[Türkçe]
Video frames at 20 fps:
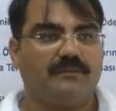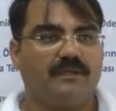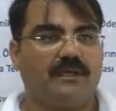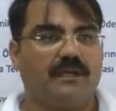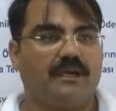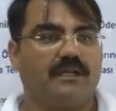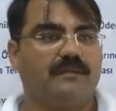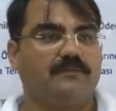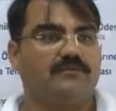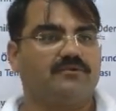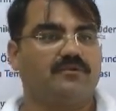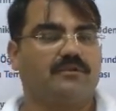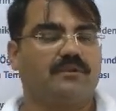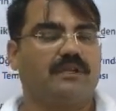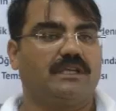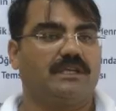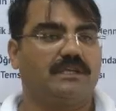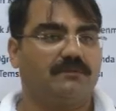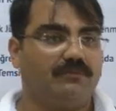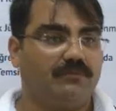Bir yardımcı
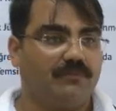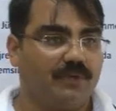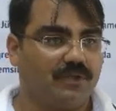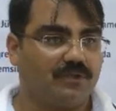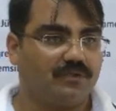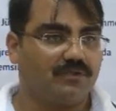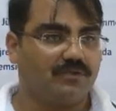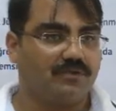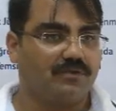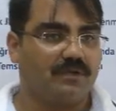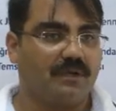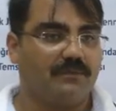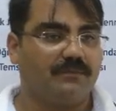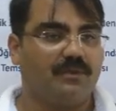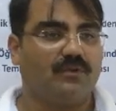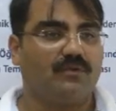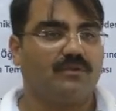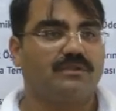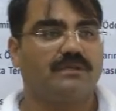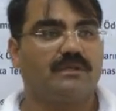2500 lira,
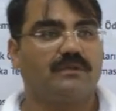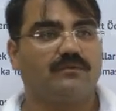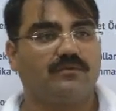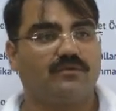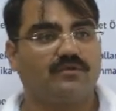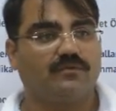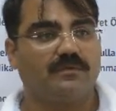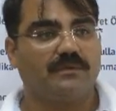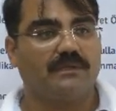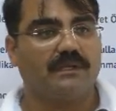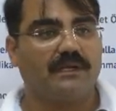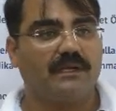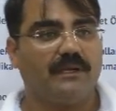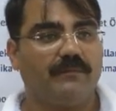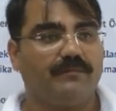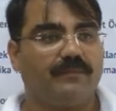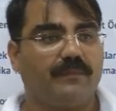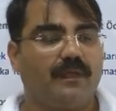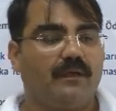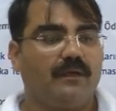bir doçent 3000 lira.